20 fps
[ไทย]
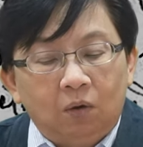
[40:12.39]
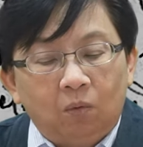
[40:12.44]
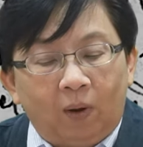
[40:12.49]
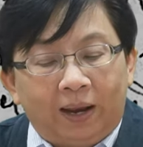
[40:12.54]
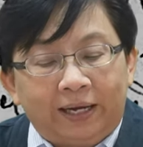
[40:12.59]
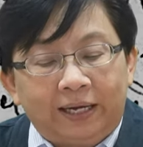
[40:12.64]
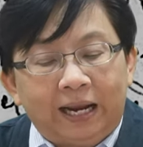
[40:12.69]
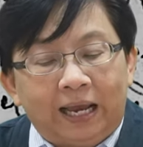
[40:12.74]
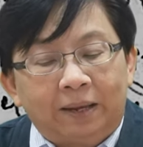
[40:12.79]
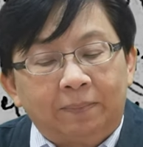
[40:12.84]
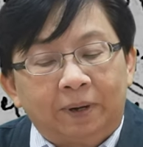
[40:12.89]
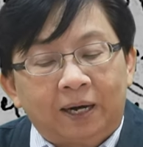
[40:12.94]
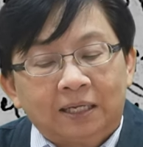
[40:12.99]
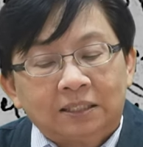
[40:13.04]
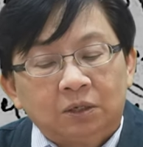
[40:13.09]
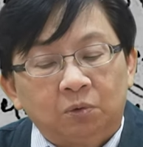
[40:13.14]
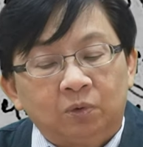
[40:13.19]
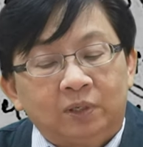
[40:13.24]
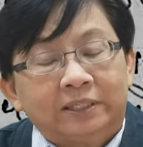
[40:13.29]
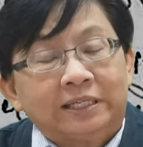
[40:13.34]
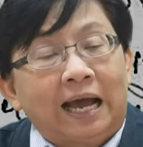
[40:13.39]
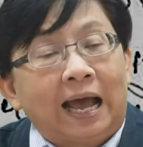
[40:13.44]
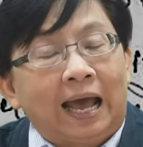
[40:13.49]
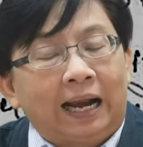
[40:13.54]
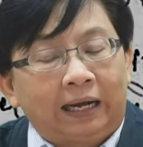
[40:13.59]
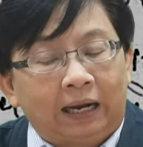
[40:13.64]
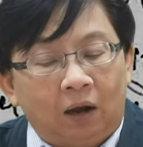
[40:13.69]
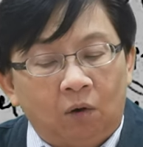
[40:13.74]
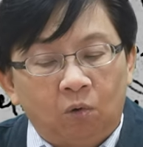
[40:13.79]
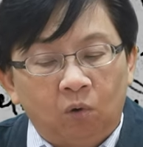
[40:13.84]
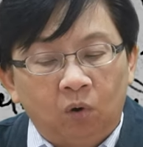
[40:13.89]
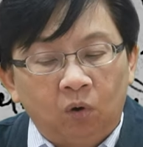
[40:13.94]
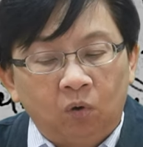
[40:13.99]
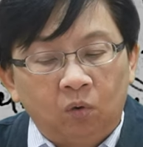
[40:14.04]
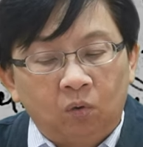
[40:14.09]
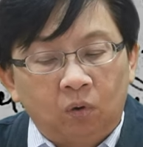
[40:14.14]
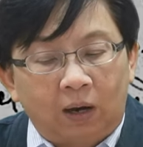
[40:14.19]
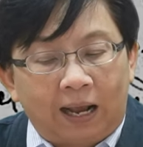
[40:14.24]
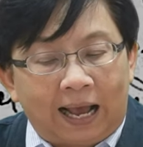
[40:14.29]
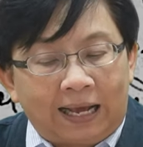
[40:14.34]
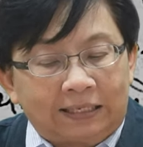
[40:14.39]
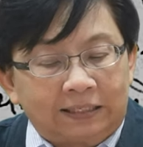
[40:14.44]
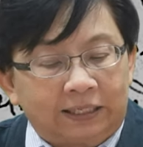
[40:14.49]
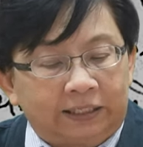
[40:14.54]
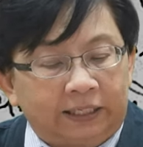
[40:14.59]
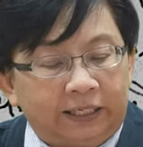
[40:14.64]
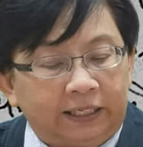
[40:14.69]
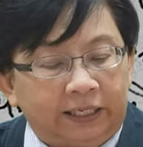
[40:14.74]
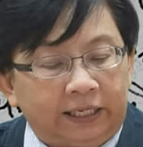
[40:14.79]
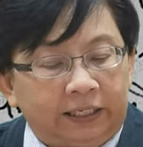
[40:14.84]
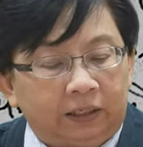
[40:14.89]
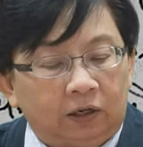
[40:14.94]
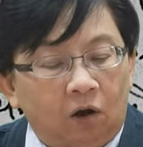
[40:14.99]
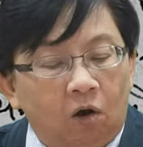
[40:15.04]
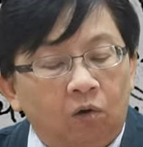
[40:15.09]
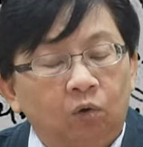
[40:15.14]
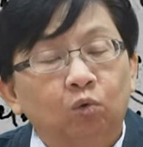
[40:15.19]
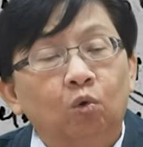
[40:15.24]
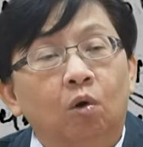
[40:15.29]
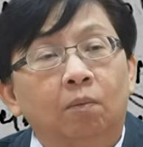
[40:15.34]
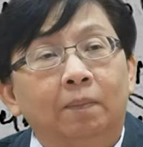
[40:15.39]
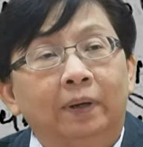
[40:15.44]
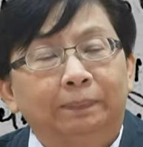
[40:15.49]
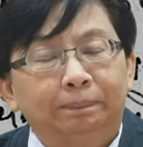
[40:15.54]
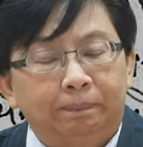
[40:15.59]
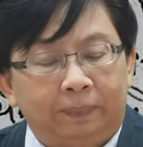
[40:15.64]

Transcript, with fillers: ไว้ในพระราชวิจารณ์เขาโครงการเศรษฐกิจของหลวง